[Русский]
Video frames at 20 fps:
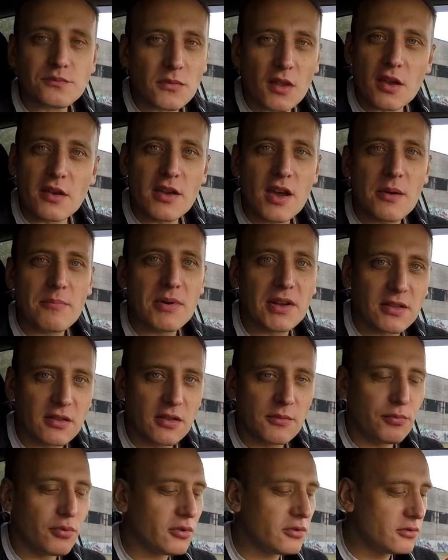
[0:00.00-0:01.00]
И я опять
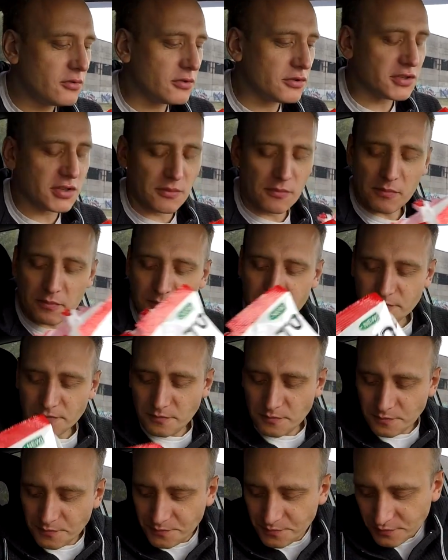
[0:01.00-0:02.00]
лопухнулся.
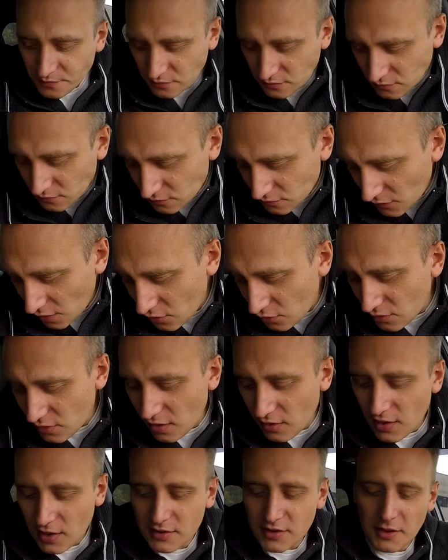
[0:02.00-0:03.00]
Ну да
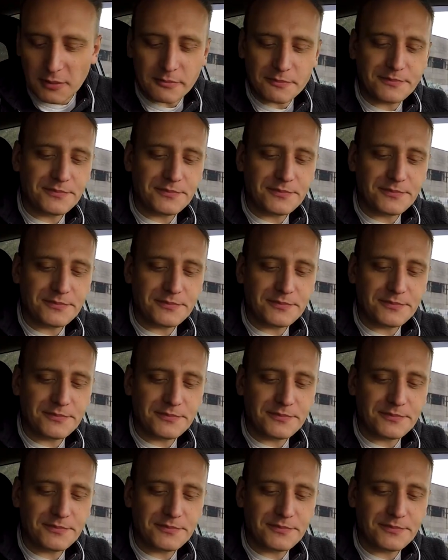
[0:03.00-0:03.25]
ладно.